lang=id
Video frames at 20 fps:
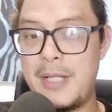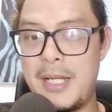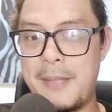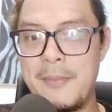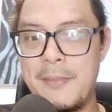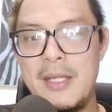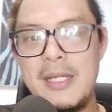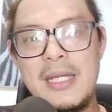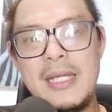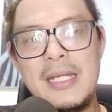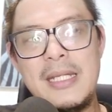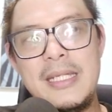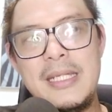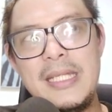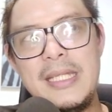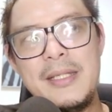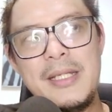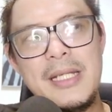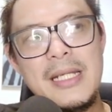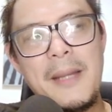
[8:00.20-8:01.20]
clap
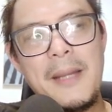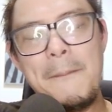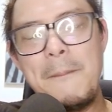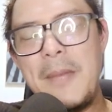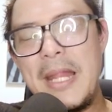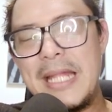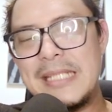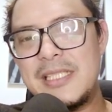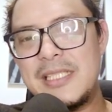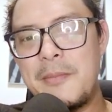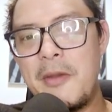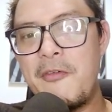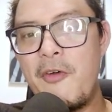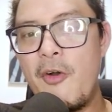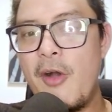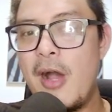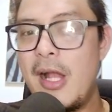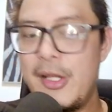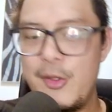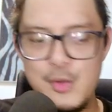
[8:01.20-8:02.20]
di keblend sama
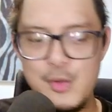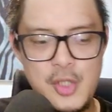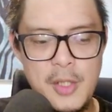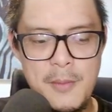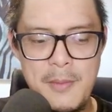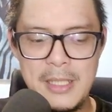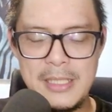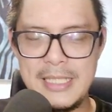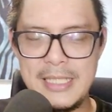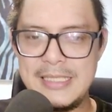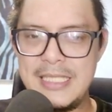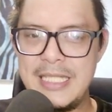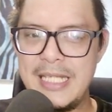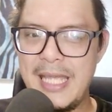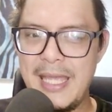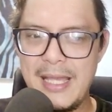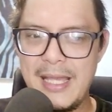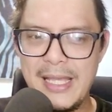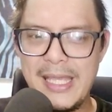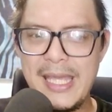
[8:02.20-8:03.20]
vokalnya gue suka banget guys jadi
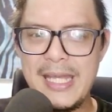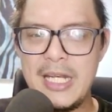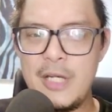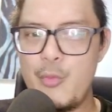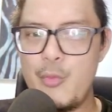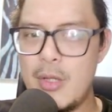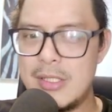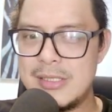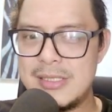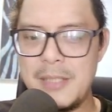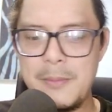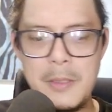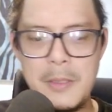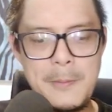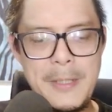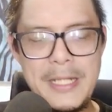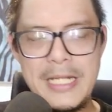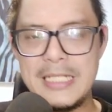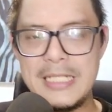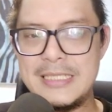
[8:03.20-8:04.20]
kayak kayak ada nuansa
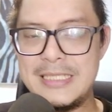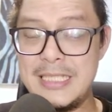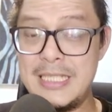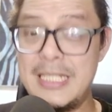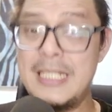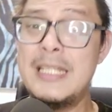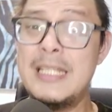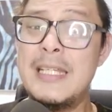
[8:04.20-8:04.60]
berbeda di